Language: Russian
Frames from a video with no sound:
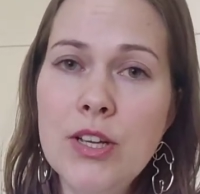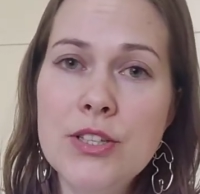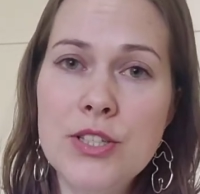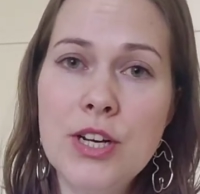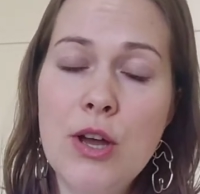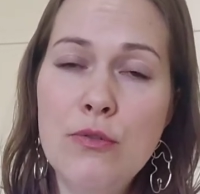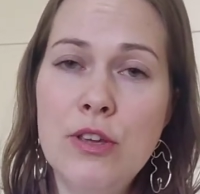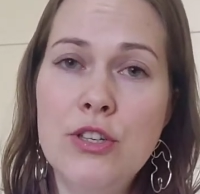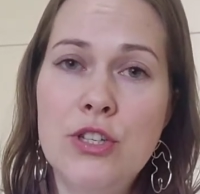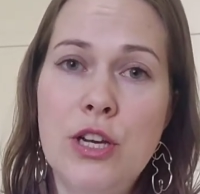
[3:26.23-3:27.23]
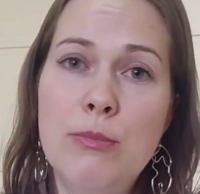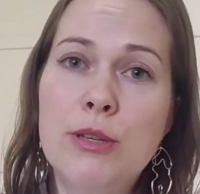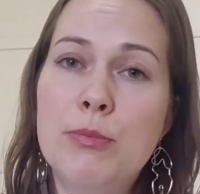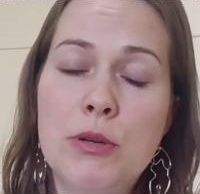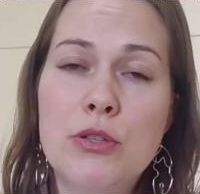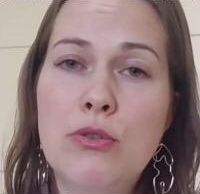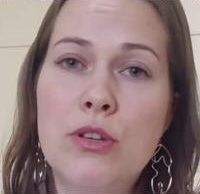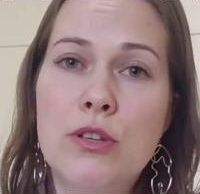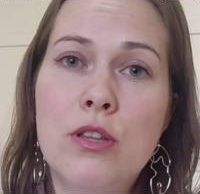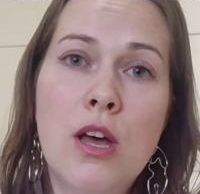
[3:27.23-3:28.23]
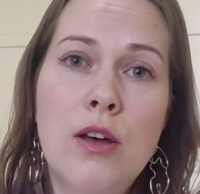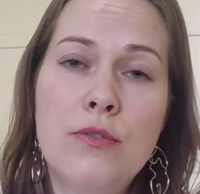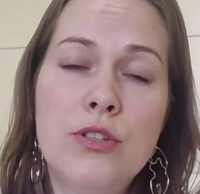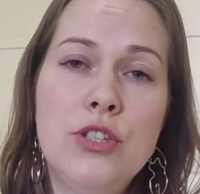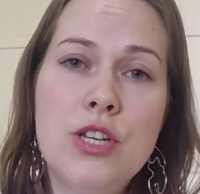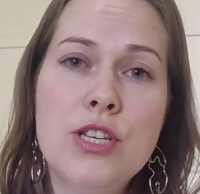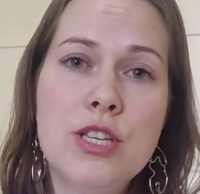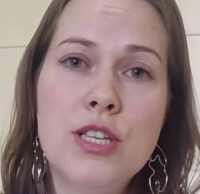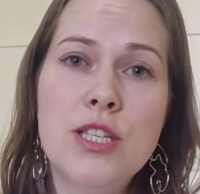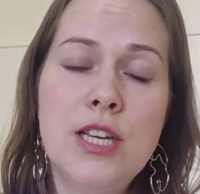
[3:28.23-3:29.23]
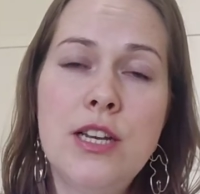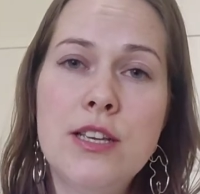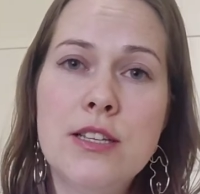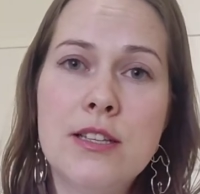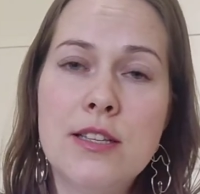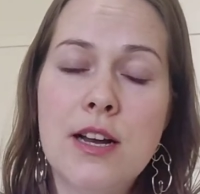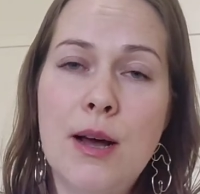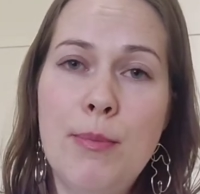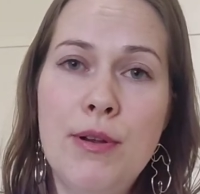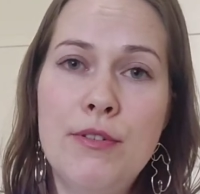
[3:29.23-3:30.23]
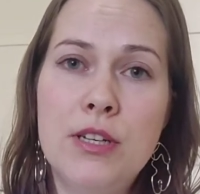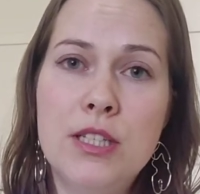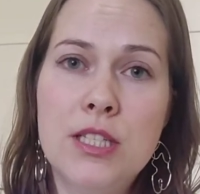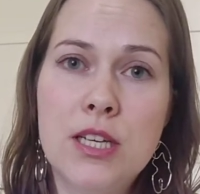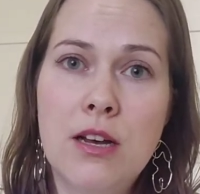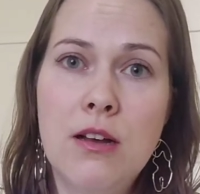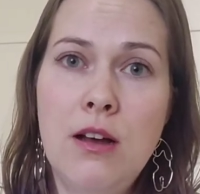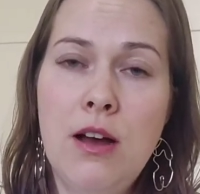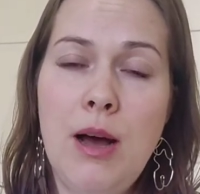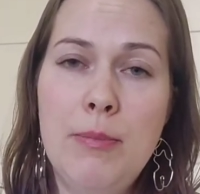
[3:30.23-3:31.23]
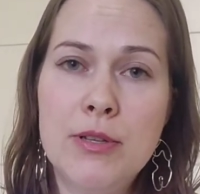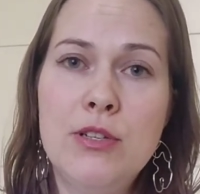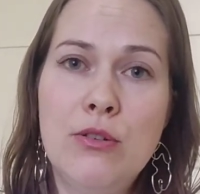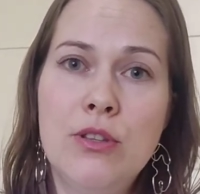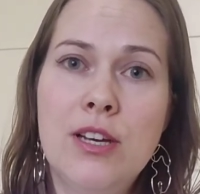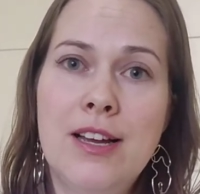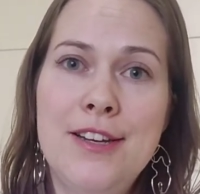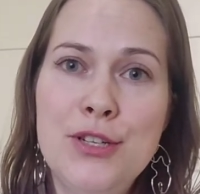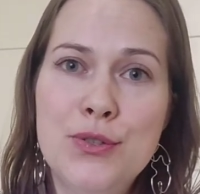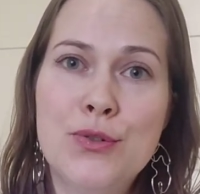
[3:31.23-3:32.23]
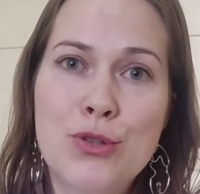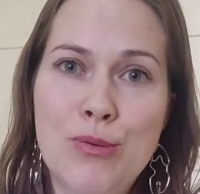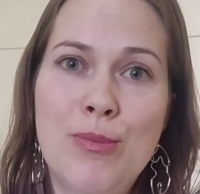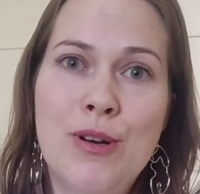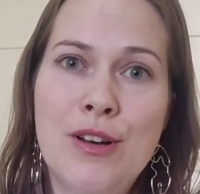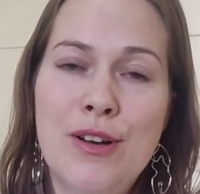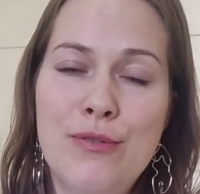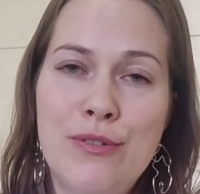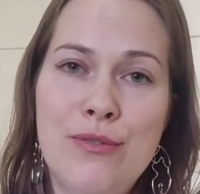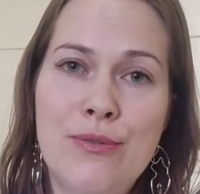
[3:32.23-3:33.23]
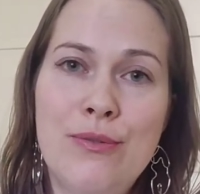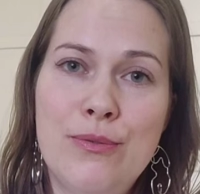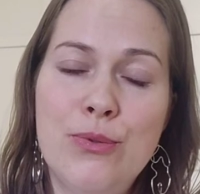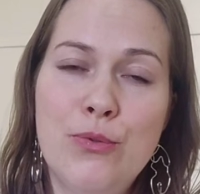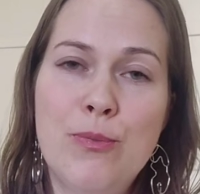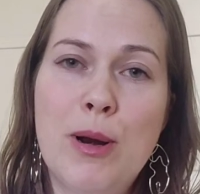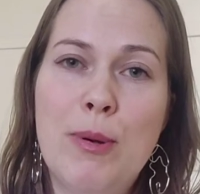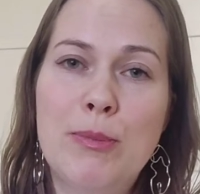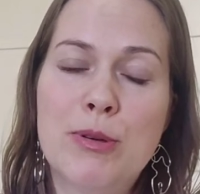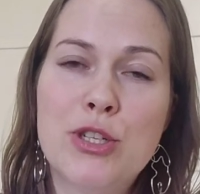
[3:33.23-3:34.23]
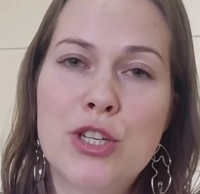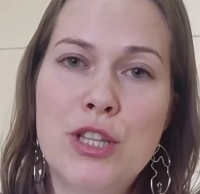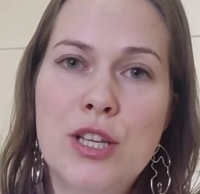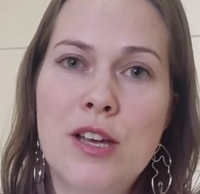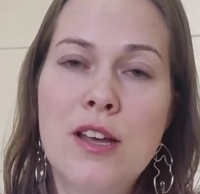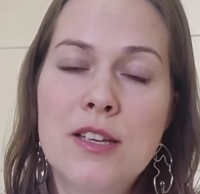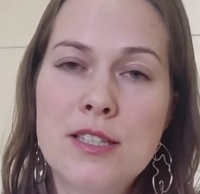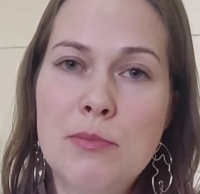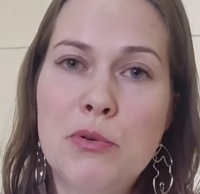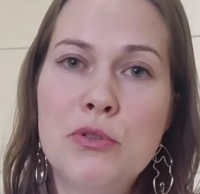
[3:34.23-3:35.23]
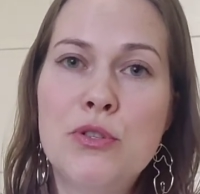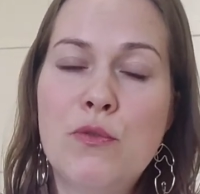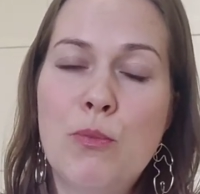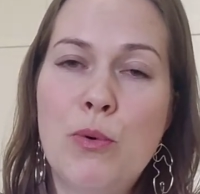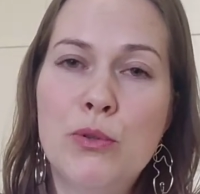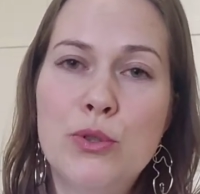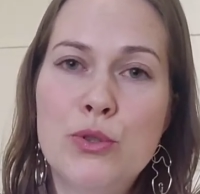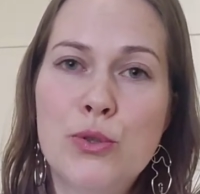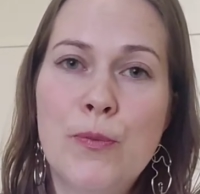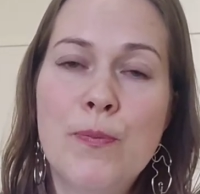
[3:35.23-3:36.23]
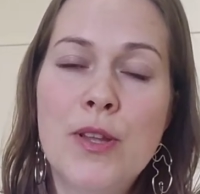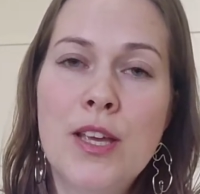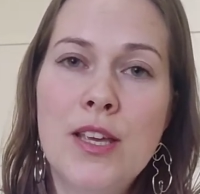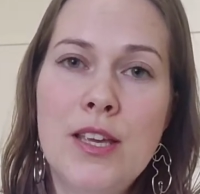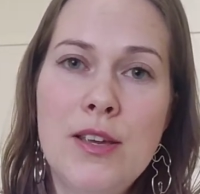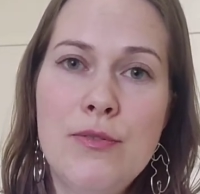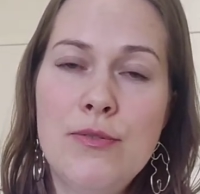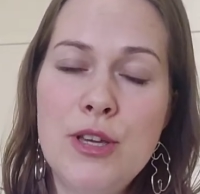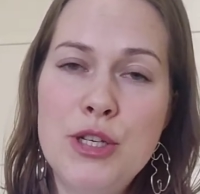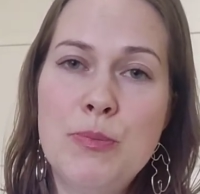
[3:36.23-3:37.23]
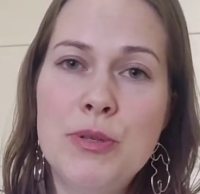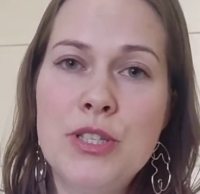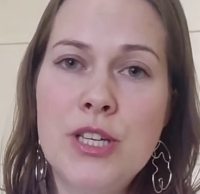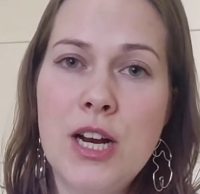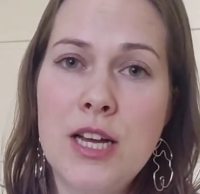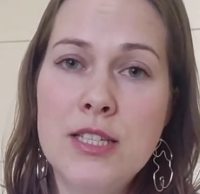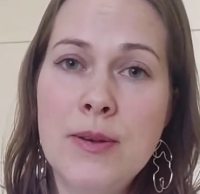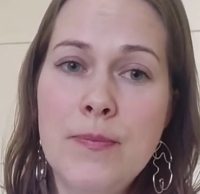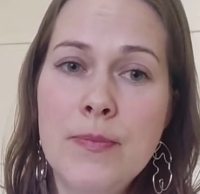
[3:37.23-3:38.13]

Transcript: стираю вещи. Либо это происходит в течение недели, если накапливается определенное количество, чтобы в, ну, в барабан машины заполнить его полностью и вещи постирать.